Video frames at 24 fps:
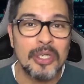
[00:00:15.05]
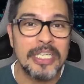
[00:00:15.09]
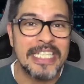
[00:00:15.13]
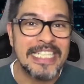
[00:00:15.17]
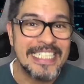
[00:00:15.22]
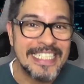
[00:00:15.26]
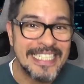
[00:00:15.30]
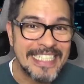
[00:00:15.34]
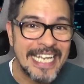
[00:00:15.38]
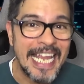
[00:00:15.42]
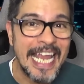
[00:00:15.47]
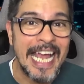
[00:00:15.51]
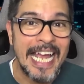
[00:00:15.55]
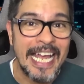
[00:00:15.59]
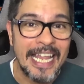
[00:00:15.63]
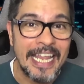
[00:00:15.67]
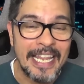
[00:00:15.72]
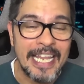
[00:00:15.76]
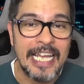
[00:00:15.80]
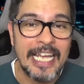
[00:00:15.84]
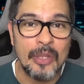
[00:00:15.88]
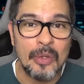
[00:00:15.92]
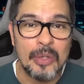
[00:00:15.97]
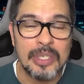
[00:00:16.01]
y se ha
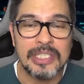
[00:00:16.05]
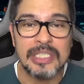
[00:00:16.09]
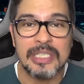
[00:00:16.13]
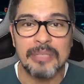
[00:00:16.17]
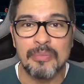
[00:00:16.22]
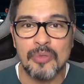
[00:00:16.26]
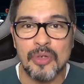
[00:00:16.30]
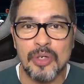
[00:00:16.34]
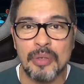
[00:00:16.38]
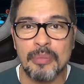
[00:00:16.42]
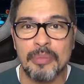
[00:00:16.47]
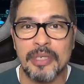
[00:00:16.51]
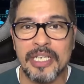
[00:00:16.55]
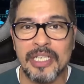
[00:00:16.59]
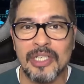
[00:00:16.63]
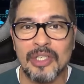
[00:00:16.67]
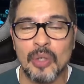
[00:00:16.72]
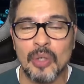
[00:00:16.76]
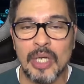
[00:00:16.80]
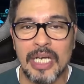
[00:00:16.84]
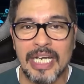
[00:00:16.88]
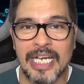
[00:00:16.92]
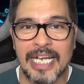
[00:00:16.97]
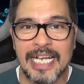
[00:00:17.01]
dado ese
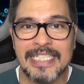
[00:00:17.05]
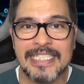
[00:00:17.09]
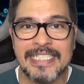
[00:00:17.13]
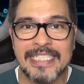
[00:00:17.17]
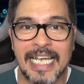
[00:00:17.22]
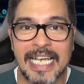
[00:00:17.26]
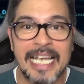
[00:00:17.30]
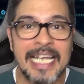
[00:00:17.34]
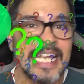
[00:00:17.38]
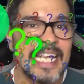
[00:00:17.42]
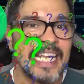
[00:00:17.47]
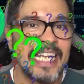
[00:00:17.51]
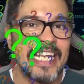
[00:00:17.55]
movimiento al alza.